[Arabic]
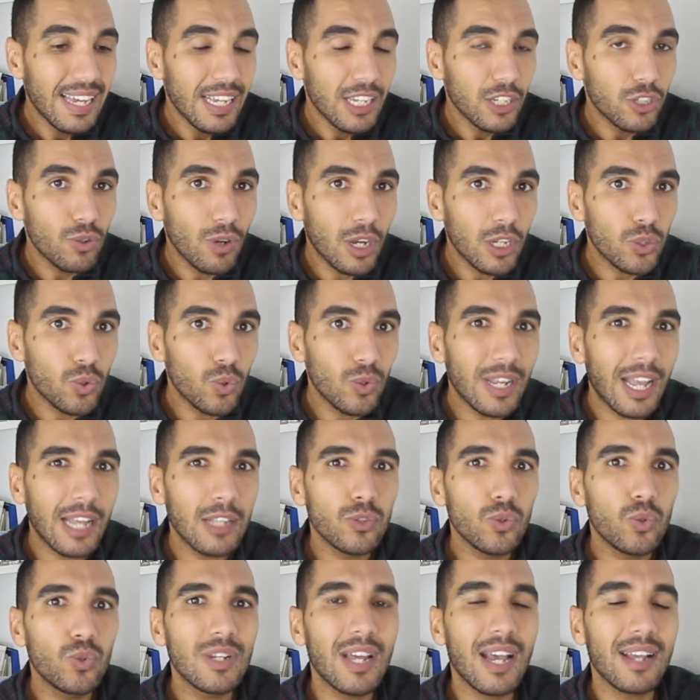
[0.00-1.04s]
شنو كتكون
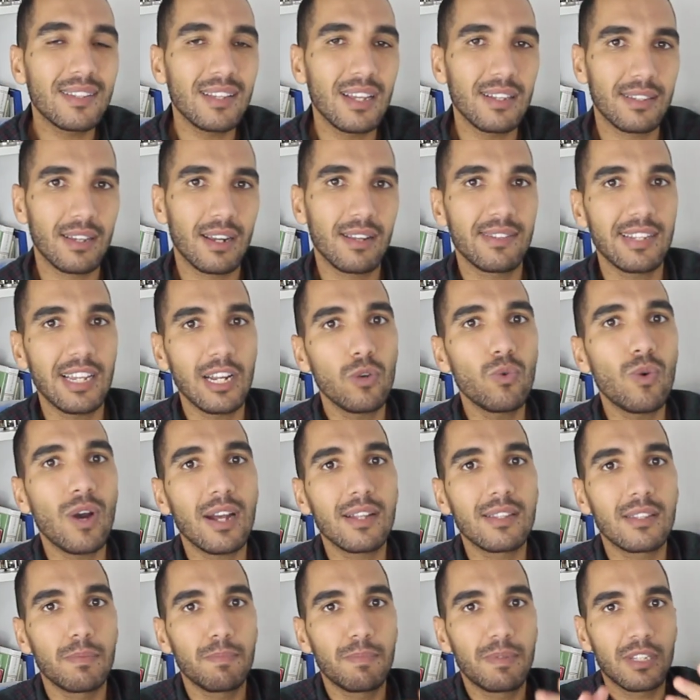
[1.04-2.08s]
كتكون اختصرتي
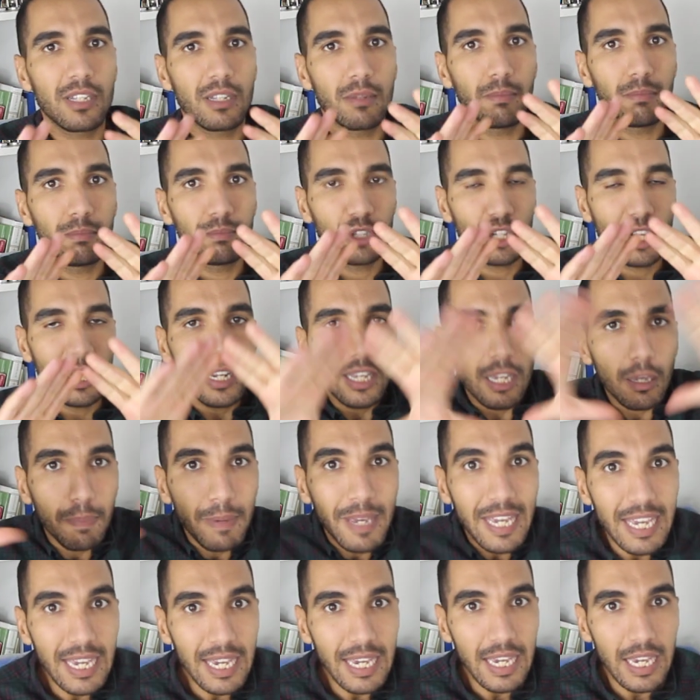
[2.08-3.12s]
الوقت بشكل
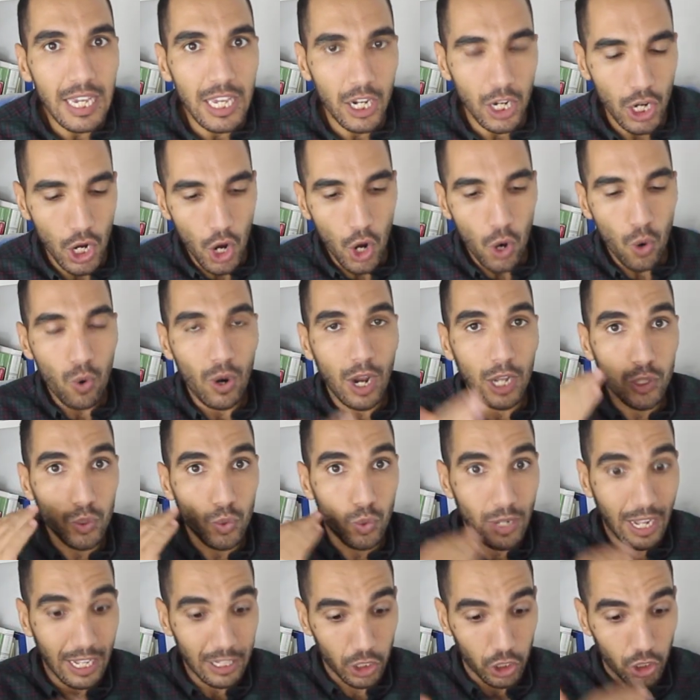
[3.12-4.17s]
كبير
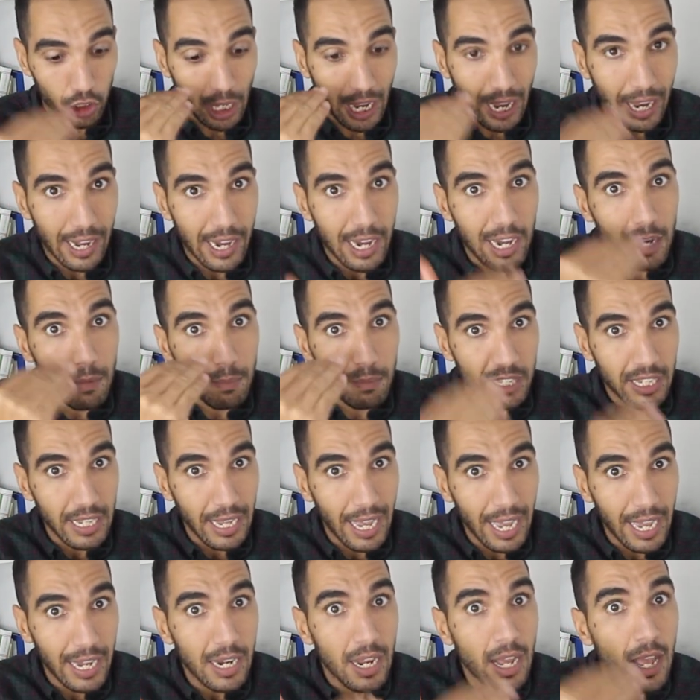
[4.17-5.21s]
وكتكون كتشتغل على
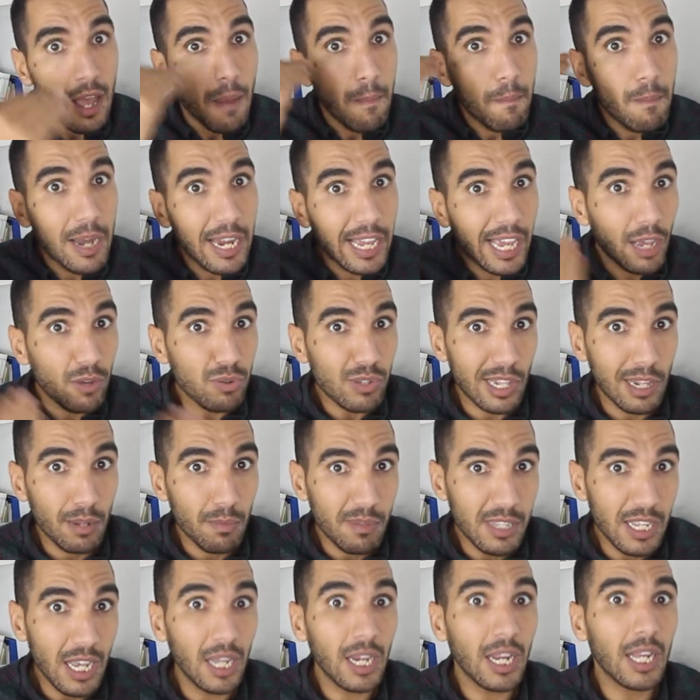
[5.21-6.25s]
الامتحان ملي كيوصل
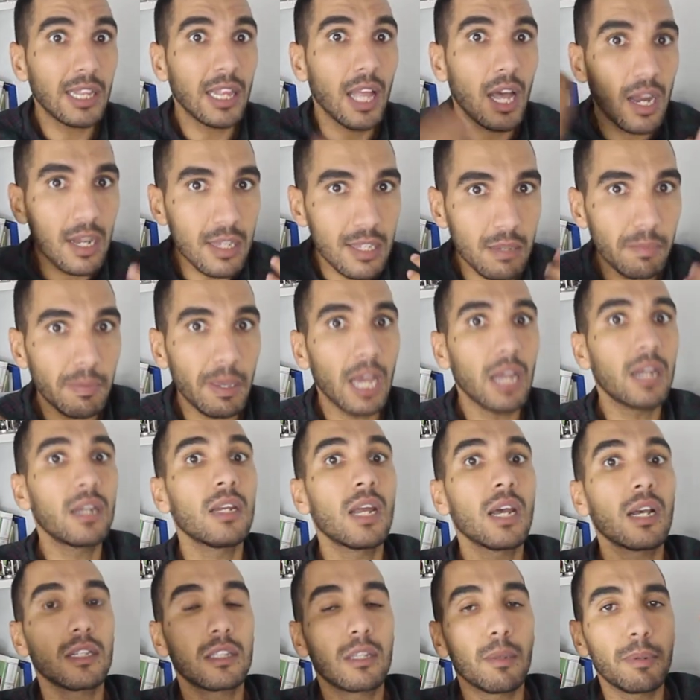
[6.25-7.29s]
الامتحان كتلقى راسك
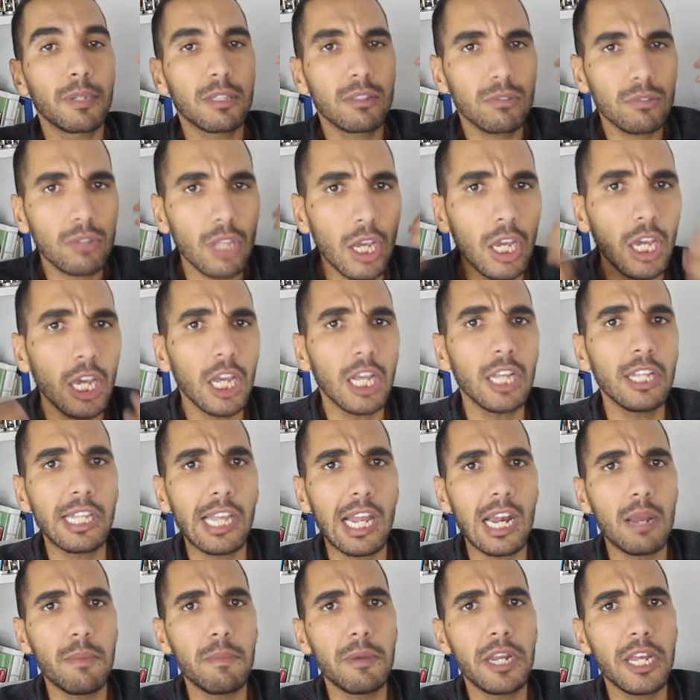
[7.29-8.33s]
بانك ضبطتي
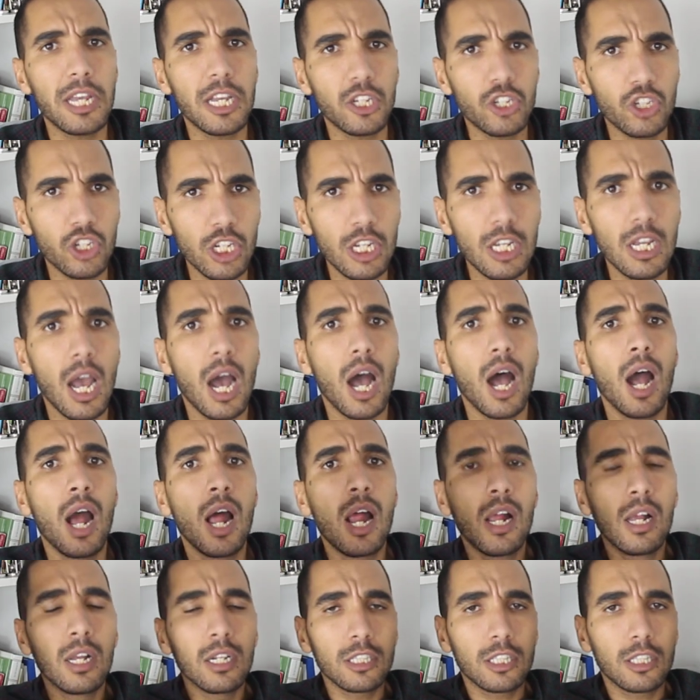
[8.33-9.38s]
ديال المنهجيه
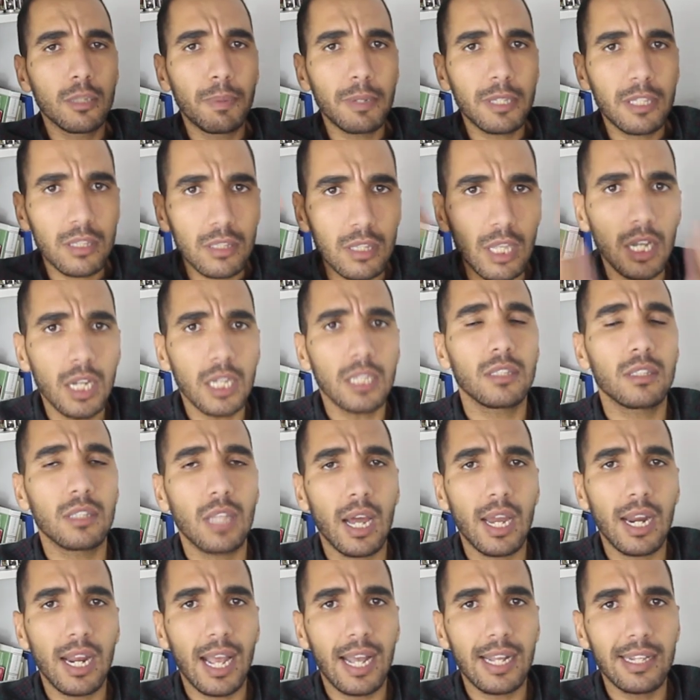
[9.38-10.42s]
ضبطتي
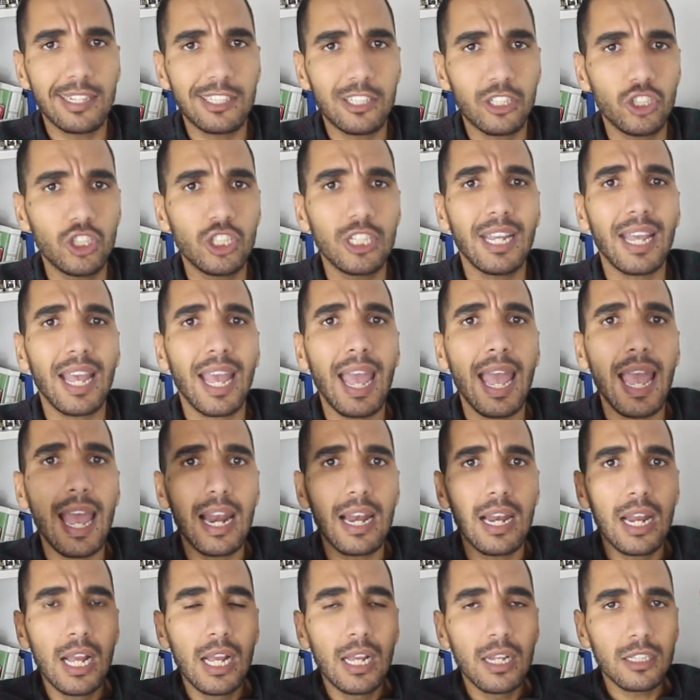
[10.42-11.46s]
ديال
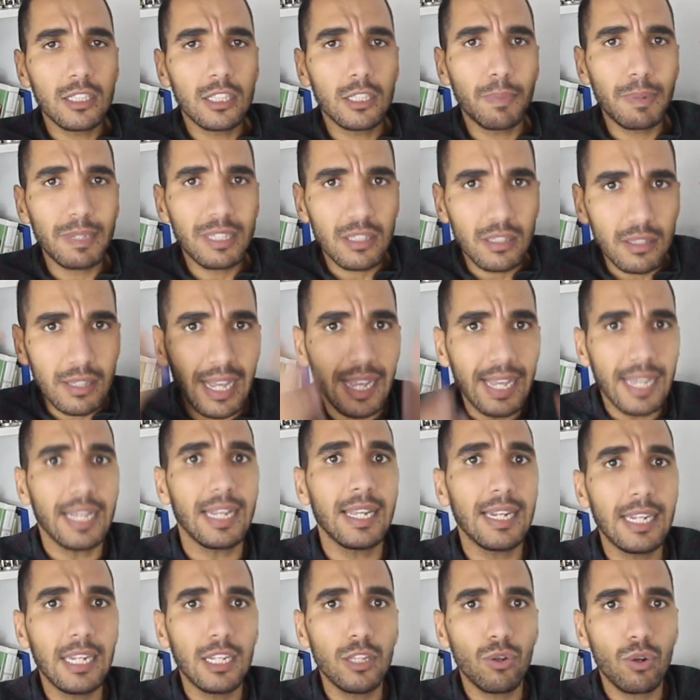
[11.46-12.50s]
الاشتغال ضبطتي
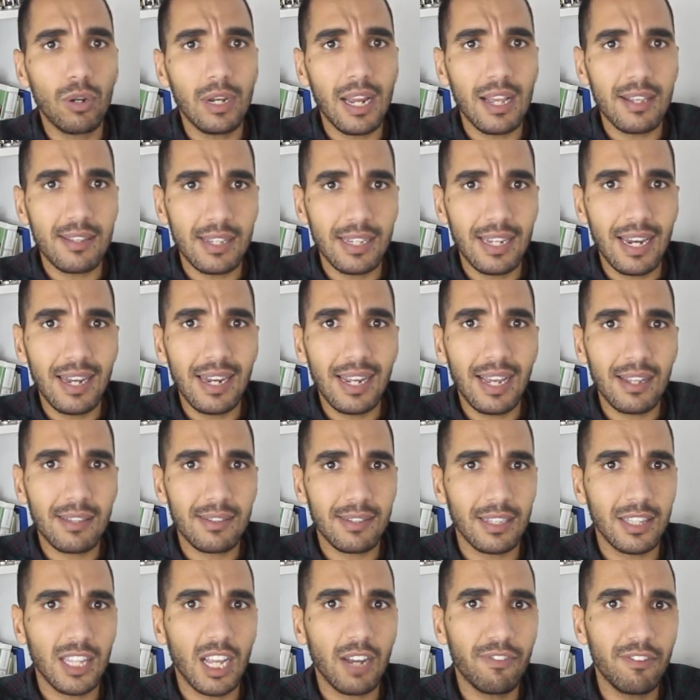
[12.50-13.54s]
يعني دوك الاسئله اللي
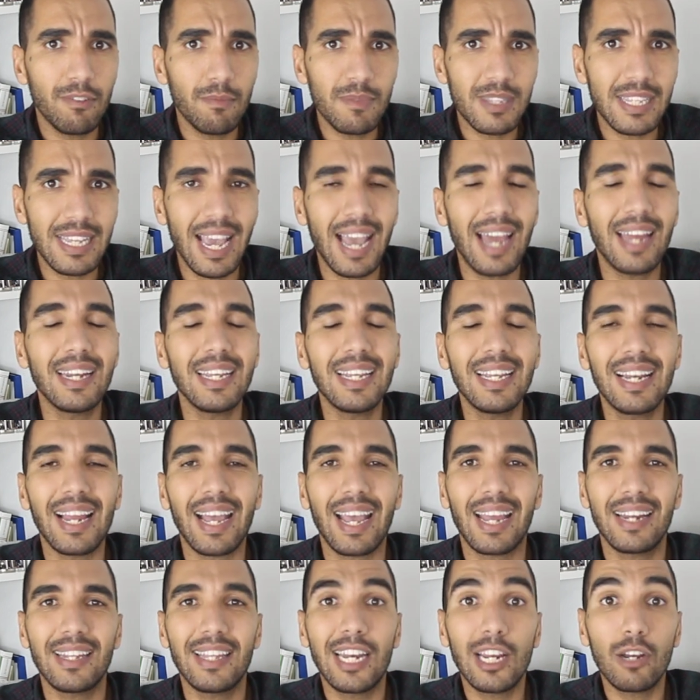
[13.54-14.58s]
كتعطاك في الامتحان الى
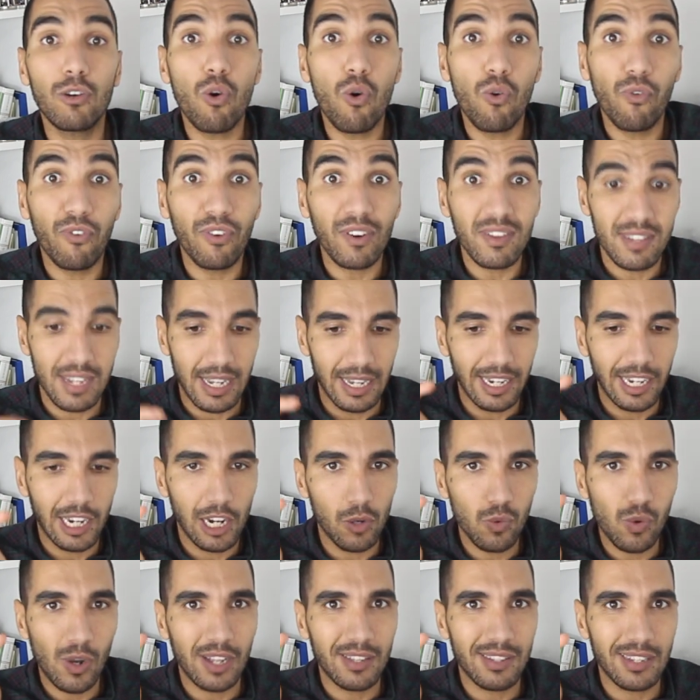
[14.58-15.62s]
غير ذلك وفرت عليك
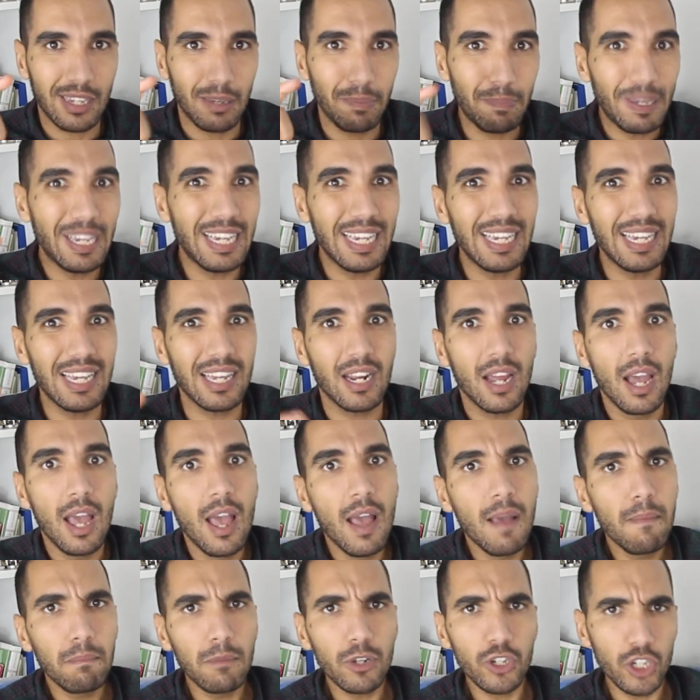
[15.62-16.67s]
الوقت كبير
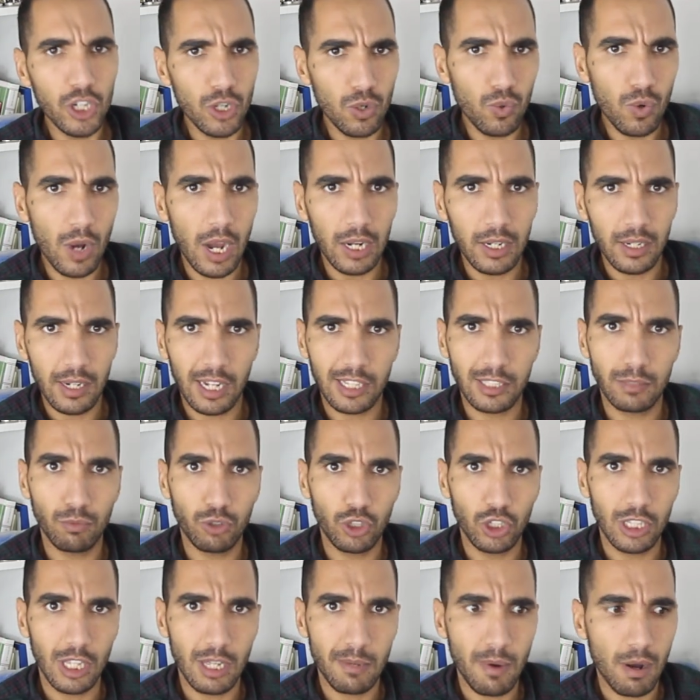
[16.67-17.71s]
ماشي هو انك
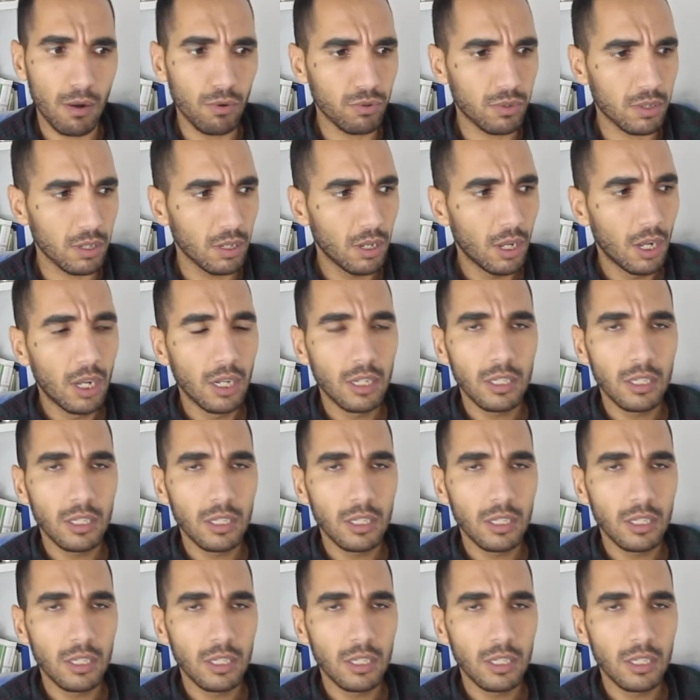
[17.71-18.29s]
تمشي دابا وت...